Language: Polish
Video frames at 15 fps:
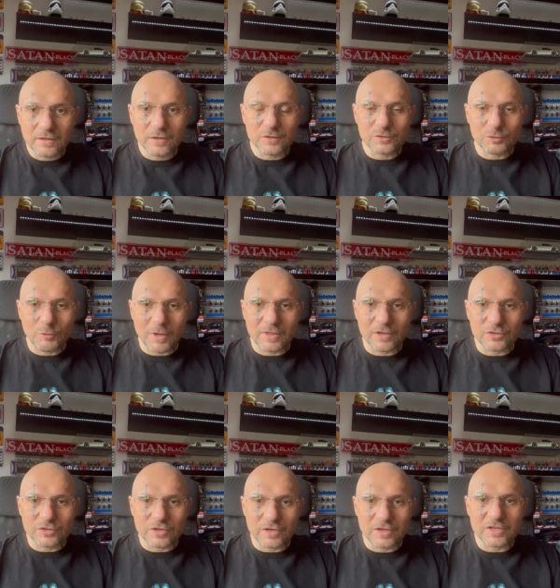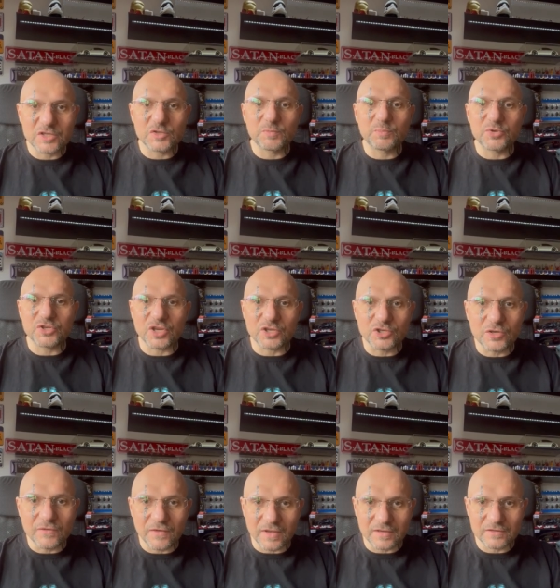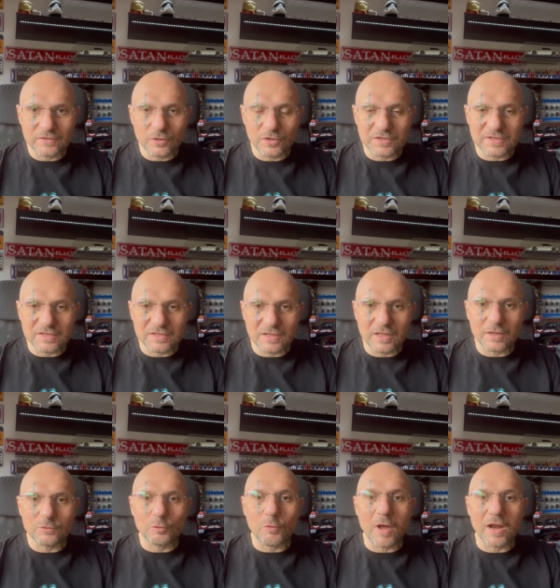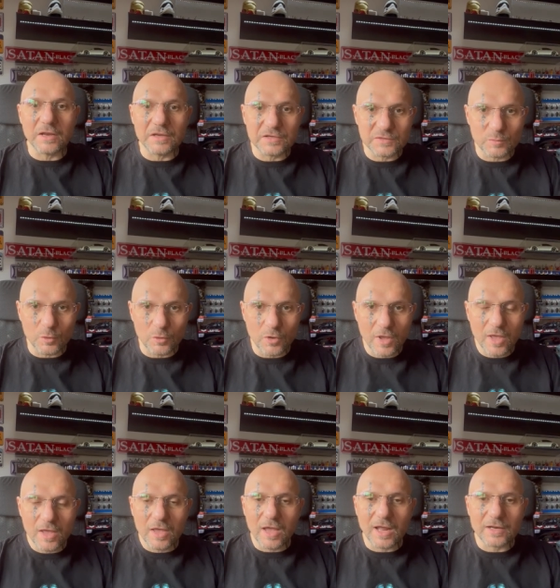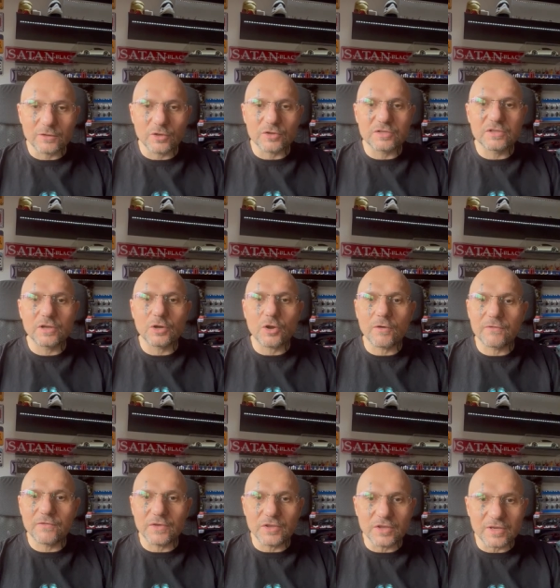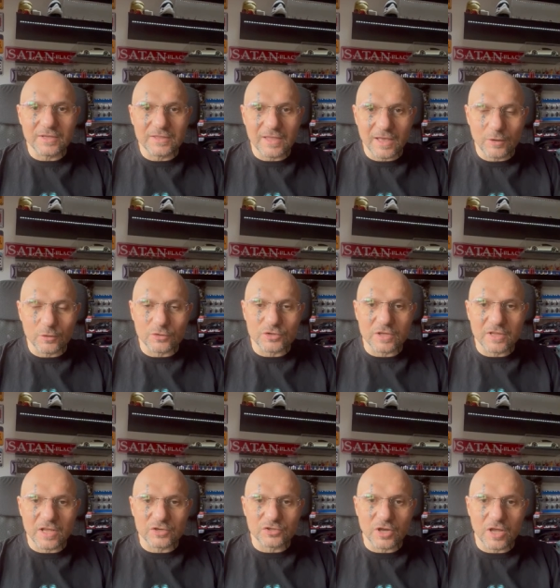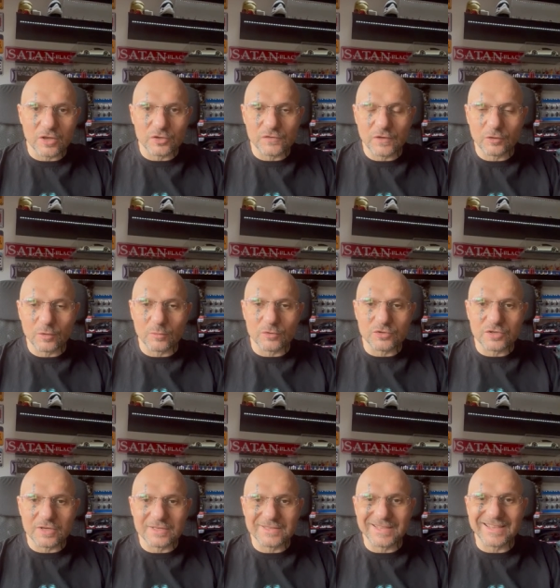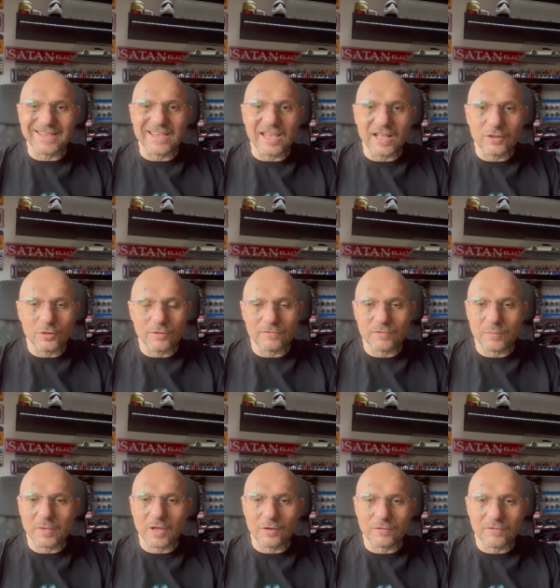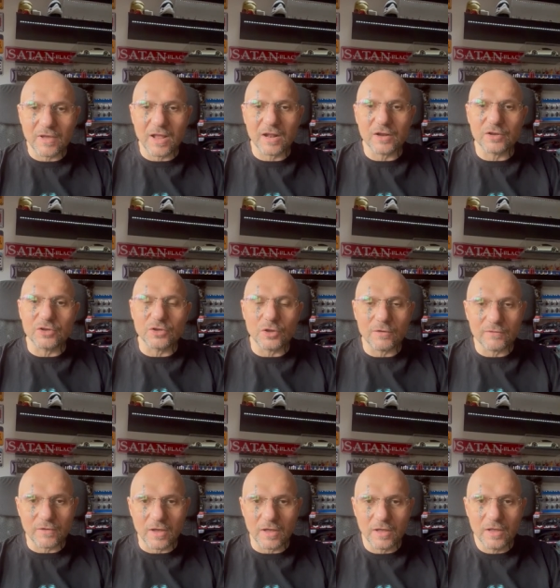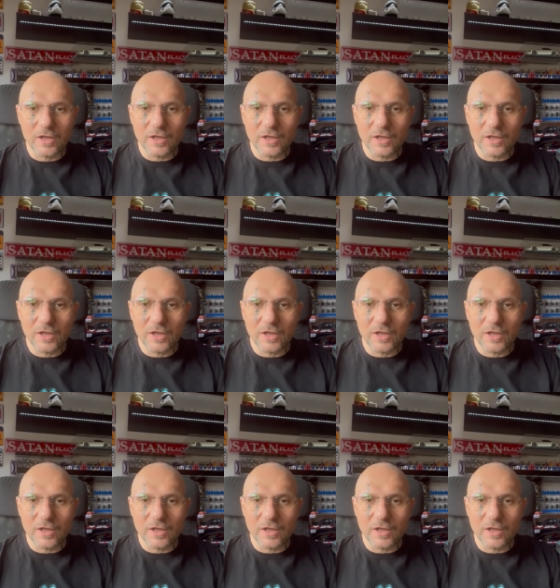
składa się z przeciwieństw. To jest zasada dualizmu, ale to jest tylko wynik tego, że nasza świadomość jest jednowymiarowa, liniowa